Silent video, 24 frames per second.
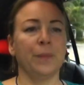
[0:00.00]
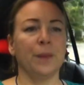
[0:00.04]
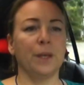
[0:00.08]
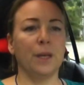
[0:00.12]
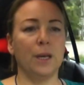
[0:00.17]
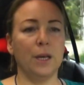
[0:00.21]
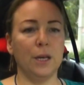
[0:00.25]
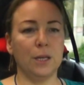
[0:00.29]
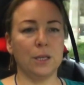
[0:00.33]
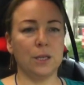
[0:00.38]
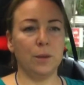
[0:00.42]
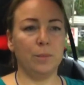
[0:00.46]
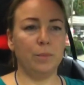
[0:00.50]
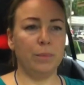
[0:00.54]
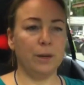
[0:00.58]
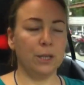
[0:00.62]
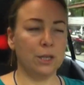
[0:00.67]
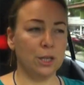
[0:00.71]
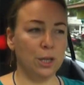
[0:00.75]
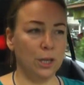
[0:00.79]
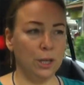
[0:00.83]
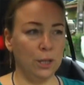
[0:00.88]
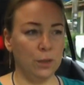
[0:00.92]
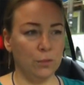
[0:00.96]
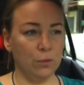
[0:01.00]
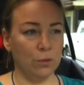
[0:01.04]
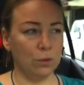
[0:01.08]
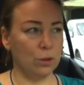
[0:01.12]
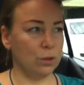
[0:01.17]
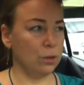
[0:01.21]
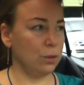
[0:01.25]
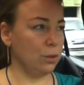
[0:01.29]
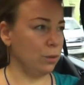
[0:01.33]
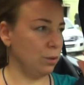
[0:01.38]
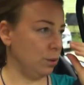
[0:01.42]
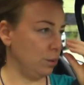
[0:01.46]
Если пошли
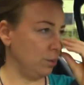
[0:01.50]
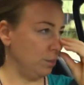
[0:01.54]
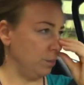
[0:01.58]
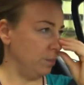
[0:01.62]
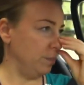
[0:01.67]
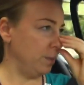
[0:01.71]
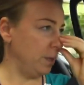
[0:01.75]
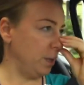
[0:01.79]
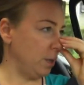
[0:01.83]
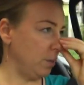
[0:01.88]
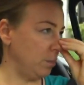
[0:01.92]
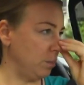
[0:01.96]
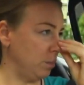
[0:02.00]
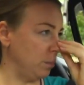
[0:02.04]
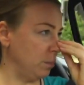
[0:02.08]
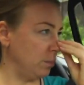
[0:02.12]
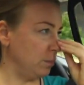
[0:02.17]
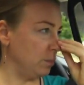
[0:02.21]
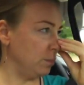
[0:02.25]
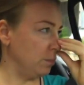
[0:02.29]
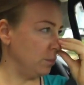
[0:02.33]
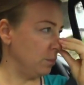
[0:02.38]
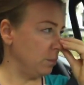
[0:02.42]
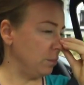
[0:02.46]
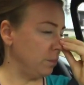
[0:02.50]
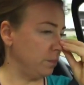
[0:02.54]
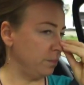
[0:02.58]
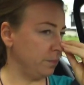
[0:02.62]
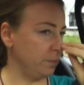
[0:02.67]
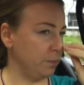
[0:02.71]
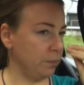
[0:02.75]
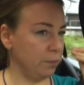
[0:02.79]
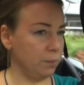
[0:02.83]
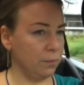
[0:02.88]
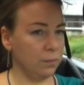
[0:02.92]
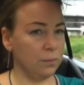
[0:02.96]
вот э, прям
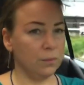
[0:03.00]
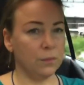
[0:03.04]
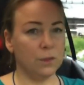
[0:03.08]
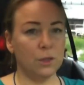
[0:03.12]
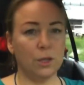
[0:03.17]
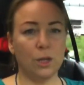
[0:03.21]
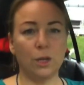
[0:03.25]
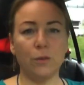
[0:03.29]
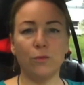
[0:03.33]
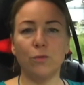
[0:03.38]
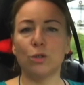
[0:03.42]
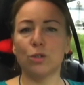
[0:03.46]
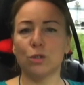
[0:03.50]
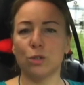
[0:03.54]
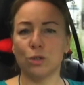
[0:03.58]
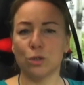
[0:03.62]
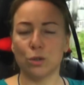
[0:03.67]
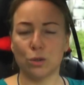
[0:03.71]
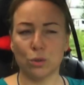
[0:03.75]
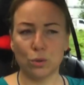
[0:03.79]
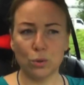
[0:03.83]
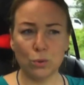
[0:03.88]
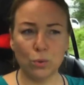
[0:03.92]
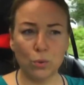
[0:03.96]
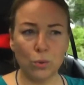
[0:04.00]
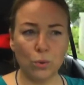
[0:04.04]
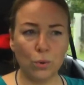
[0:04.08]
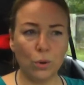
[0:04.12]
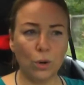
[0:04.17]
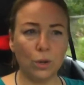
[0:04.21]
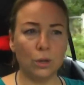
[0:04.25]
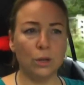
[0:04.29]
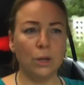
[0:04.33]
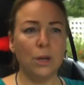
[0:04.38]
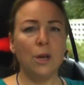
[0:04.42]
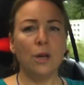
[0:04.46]
тревожный
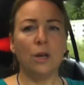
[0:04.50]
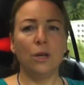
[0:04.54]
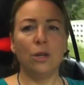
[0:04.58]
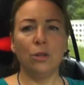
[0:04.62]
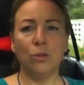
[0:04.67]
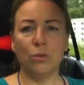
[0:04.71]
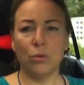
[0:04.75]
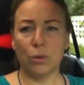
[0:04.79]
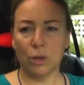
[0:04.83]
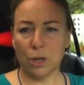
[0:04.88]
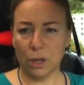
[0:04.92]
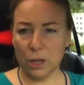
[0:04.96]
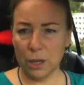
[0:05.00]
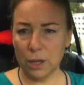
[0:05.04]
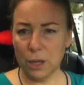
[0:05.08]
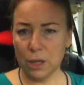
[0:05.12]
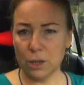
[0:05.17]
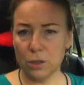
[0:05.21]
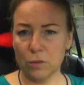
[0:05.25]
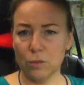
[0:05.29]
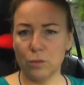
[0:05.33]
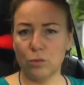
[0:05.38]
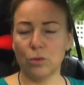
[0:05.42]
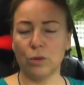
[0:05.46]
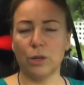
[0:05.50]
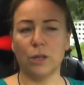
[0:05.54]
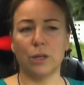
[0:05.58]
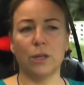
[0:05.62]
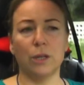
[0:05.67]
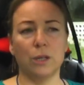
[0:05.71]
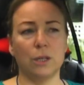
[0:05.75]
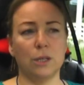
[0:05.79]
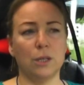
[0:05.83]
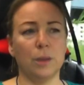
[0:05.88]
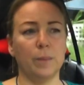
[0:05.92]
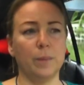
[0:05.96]
сон, НРС, ну, вдруг
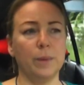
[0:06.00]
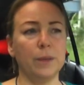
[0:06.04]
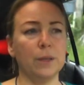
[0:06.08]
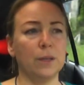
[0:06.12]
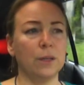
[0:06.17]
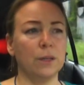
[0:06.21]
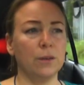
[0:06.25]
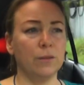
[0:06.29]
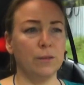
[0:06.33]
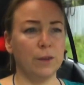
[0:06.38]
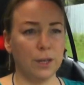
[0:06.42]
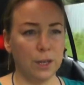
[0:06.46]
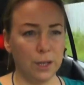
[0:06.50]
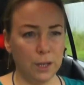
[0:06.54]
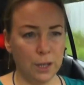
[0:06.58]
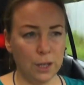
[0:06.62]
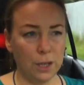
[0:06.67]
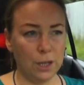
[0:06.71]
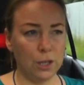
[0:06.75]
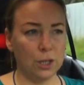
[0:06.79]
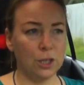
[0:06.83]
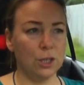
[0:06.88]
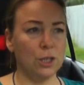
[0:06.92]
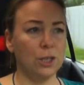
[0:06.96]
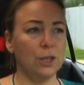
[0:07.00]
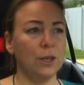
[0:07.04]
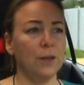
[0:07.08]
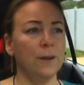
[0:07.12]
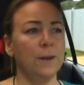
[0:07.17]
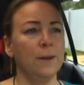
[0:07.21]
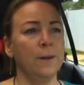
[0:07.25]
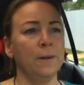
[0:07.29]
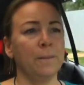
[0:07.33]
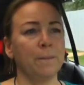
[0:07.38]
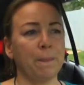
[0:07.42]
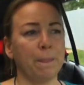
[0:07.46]
какие-то запинки в речи,
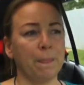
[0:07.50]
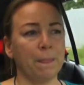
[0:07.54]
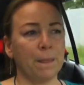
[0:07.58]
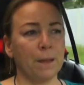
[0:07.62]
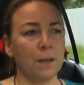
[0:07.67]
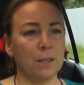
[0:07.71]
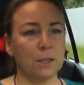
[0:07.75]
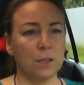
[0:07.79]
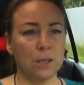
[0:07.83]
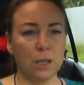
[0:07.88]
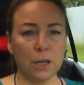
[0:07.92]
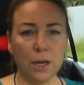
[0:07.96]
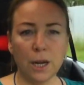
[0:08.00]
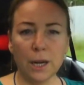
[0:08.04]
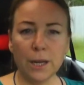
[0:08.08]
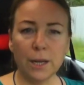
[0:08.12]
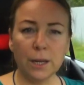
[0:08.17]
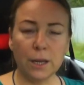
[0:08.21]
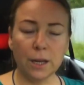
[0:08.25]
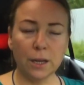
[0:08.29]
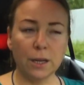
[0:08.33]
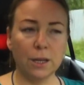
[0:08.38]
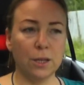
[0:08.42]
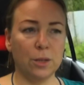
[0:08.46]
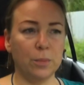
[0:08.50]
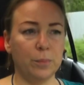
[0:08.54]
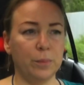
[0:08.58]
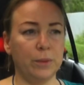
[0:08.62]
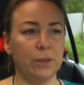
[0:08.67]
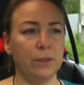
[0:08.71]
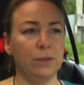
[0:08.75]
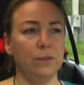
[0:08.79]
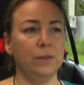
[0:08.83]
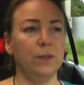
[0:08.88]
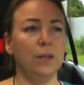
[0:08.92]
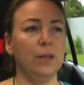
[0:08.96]
страхи какие-то
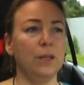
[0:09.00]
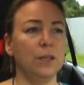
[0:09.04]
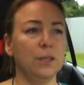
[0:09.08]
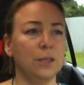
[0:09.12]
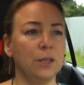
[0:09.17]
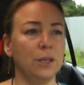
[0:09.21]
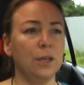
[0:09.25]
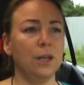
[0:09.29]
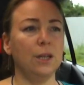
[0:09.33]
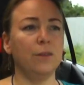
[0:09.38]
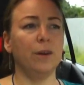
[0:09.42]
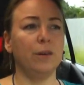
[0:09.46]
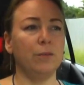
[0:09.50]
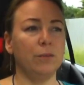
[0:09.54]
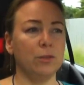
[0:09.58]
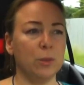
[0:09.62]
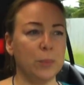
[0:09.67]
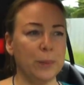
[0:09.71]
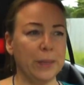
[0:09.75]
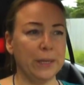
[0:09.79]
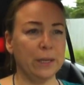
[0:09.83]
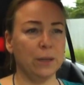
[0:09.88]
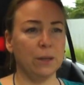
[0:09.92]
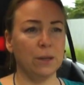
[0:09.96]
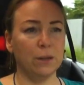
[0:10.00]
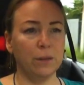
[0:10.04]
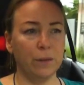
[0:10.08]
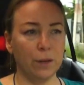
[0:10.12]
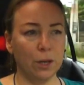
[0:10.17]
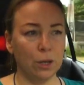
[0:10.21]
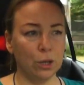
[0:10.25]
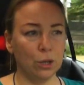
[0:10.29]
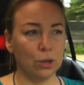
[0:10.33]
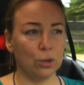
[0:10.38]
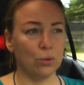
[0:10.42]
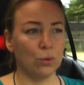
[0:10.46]
появились, или вам воспитатель
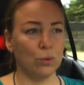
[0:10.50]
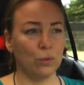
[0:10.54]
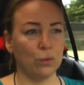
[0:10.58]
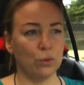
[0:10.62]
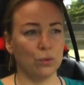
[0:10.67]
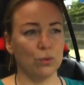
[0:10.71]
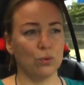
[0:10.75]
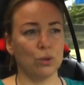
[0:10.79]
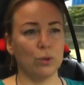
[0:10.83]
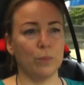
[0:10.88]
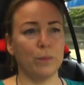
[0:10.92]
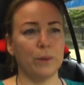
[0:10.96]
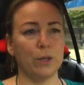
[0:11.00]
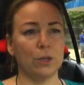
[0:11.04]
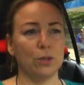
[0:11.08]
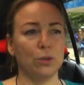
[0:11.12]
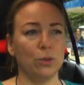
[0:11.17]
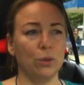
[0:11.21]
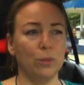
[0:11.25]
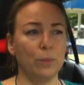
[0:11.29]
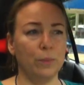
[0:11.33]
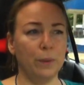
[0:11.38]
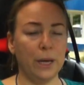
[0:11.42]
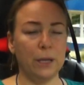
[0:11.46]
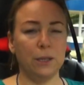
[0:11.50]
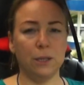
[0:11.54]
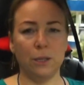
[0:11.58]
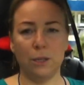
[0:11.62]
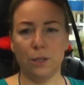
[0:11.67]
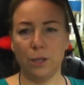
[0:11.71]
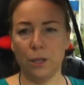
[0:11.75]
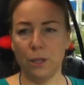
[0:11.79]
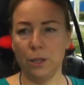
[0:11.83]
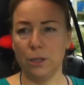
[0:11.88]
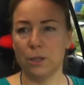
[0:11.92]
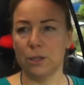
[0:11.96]
говорит, что вот уже прошло
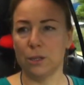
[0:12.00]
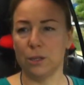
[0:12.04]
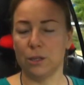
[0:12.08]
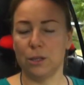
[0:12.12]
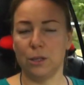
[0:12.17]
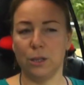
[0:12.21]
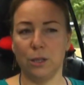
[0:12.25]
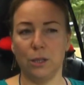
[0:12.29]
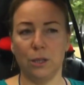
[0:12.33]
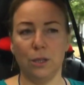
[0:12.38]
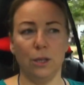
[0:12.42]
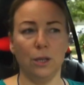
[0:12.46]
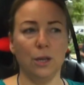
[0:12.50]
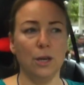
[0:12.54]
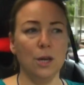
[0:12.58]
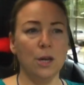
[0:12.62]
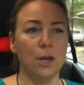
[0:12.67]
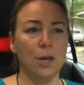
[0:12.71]
5.30 и